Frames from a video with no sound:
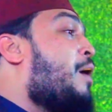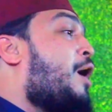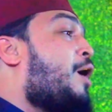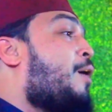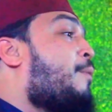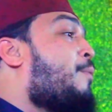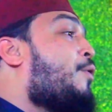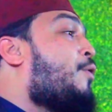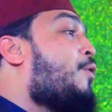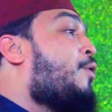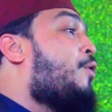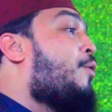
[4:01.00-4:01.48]

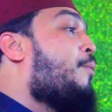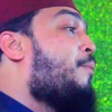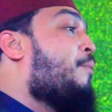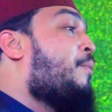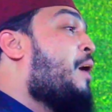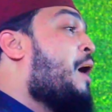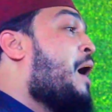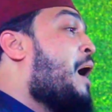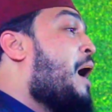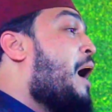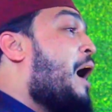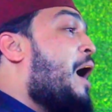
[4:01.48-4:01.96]
মাহবুব
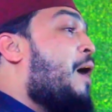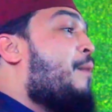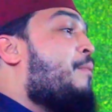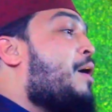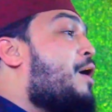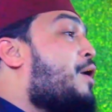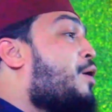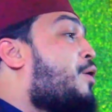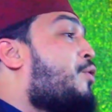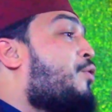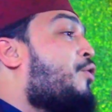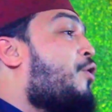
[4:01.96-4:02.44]

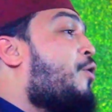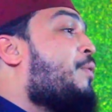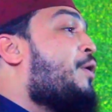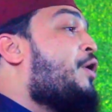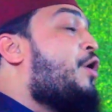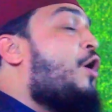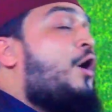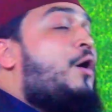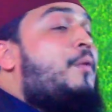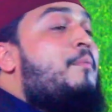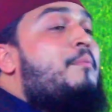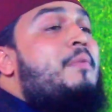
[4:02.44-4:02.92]
আমার নবী
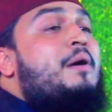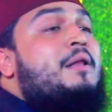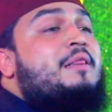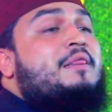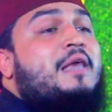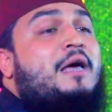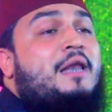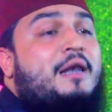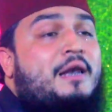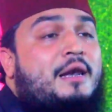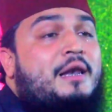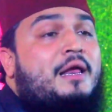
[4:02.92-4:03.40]

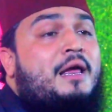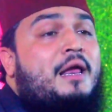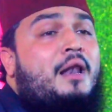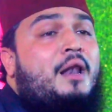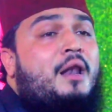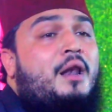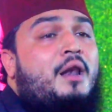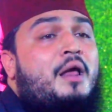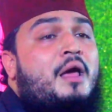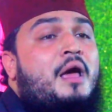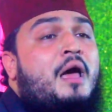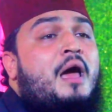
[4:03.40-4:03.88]
রহমত
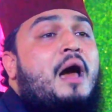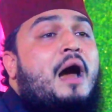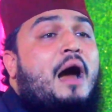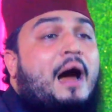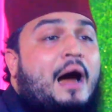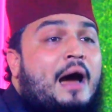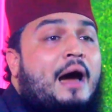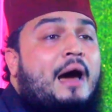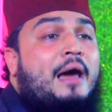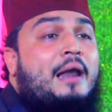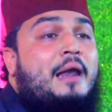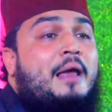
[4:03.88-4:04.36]

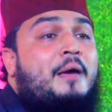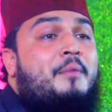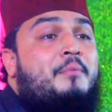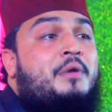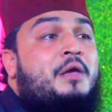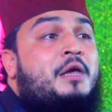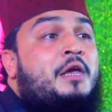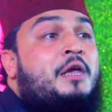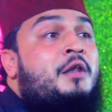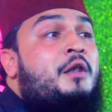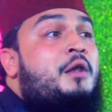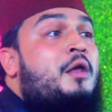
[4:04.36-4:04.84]

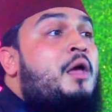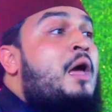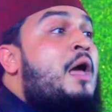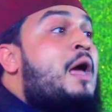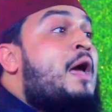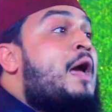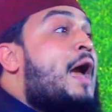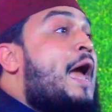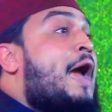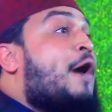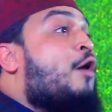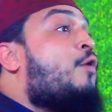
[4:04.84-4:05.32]
আলামিন
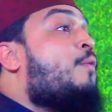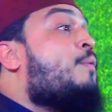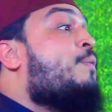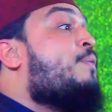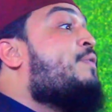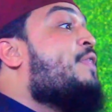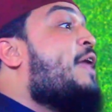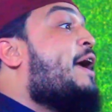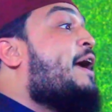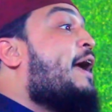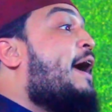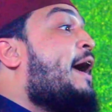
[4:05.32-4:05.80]
এখন
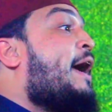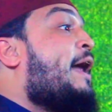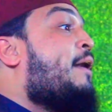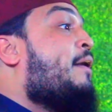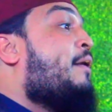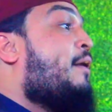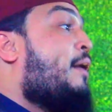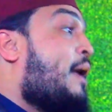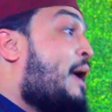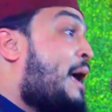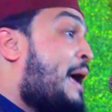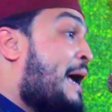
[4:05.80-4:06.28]
দেখেন
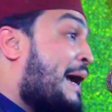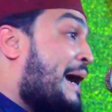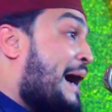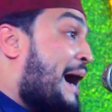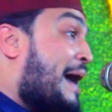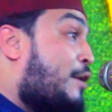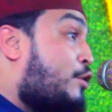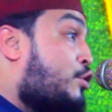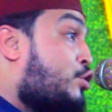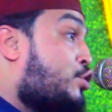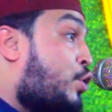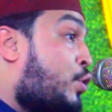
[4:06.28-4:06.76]

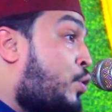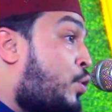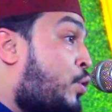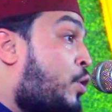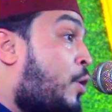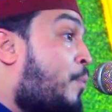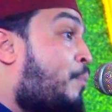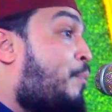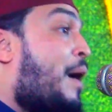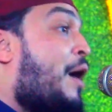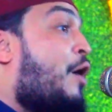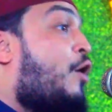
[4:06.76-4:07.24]
কার জন্য
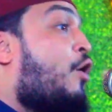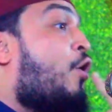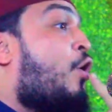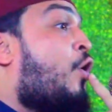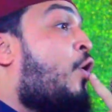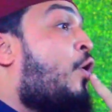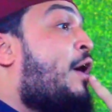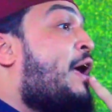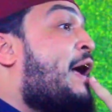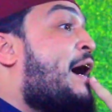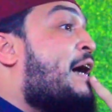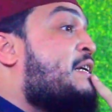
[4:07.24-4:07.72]
পাগল
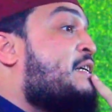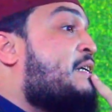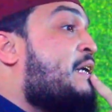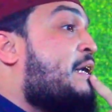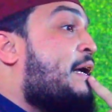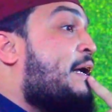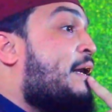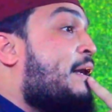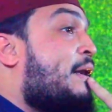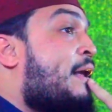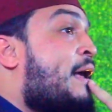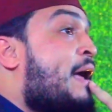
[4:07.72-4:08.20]
হয়ে
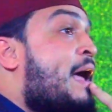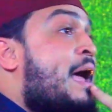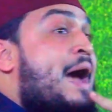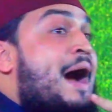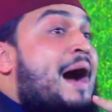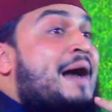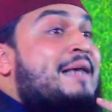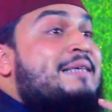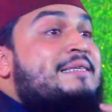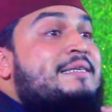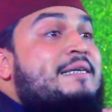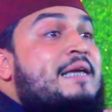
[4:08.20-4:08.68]
আসলেন
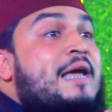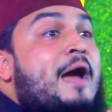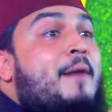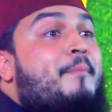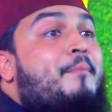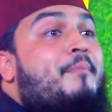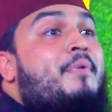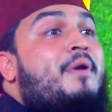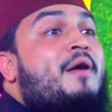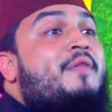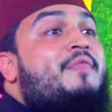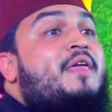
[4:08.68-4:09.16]
আজকে
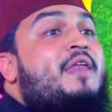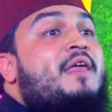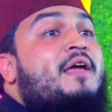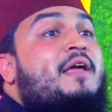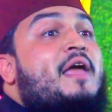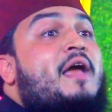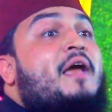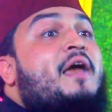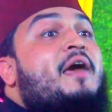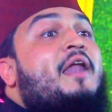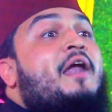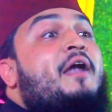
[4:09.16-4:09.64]

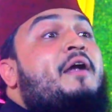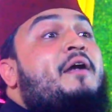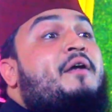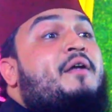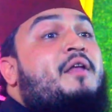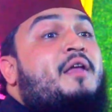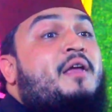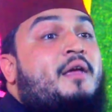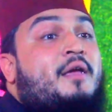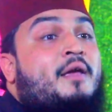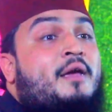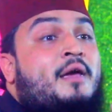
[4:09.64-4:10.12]
আপনাদেরকে
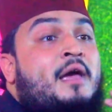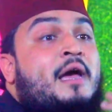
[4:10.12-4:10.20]
গ্যারেন্টি